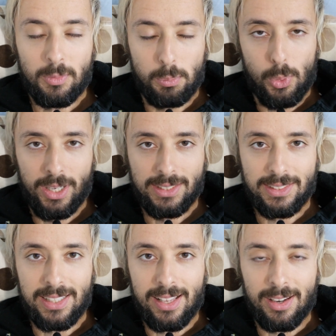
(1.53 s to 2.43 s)

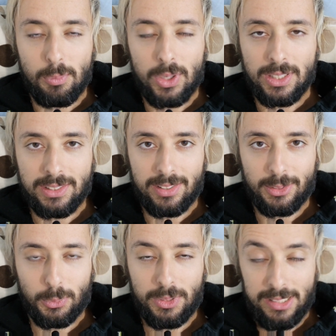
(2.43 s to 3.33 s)
Buonasera, buonasera a
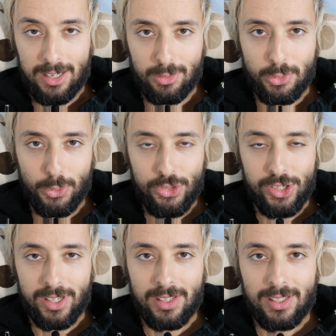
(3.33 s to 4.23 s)
tutti dalla
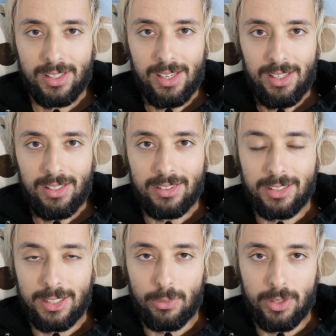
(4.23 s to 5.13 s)
voce di
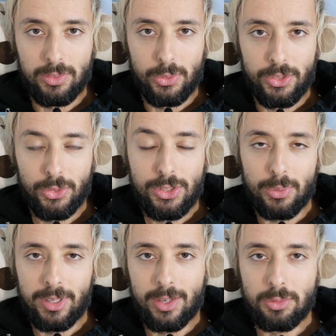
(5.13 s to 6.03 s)
chi non ha voce. Oggi
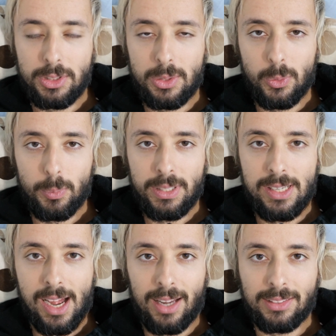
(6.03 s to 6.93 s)
non è un video come gli
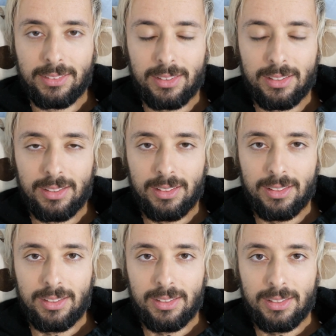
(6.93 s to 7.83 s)
altri,
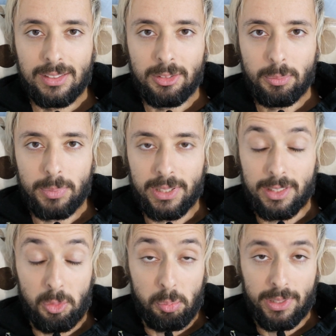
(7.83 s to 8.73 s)
perché
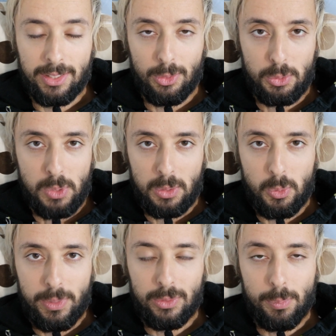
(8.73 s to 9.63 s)
non parlerò di un
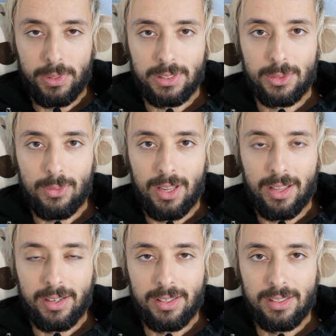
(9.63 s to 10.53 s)
argomento in
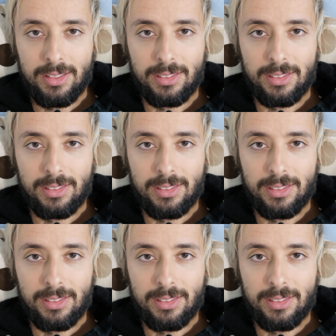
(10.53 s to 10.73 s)
particolare,